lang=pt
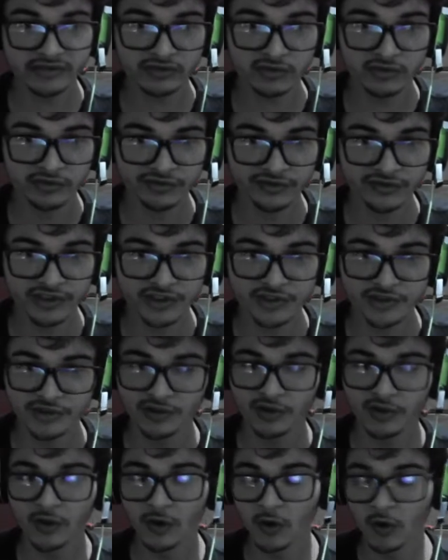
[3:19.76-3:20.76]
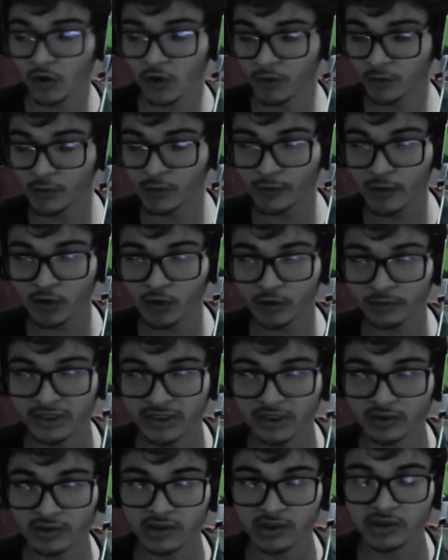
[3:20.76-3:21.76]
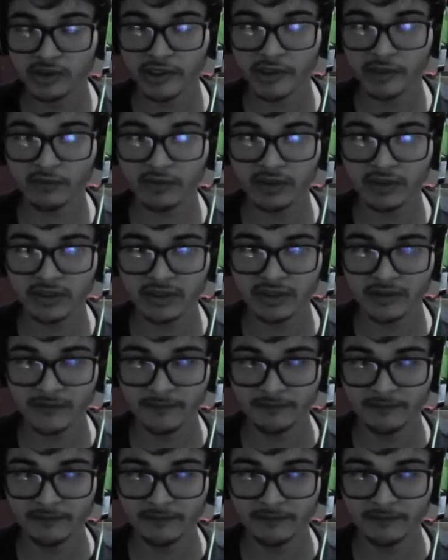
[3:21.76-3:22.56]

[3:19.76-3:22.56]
do vídeo, como o meu computador não tem uma